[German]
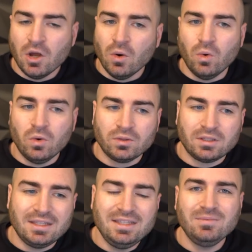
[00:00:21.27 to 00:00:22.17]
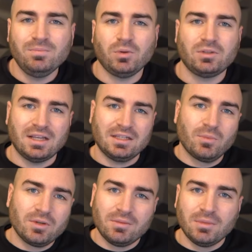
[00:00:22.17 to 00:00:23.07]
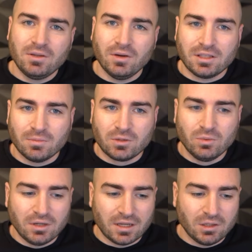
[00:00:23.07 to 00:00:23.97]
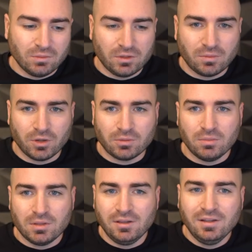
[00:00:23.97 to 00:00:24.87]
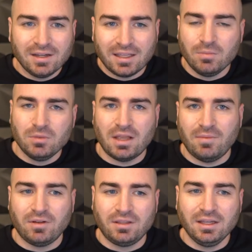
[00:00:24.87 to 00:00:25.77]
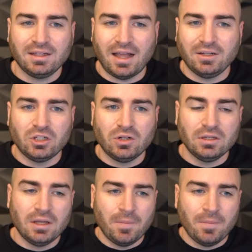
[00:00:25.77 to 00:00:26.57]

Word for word: Und diesen Prozess möchte ich mit dir heute mal durchgehen und ich möchte mir mit dir die Ergebnisse einfach direkt anschauen.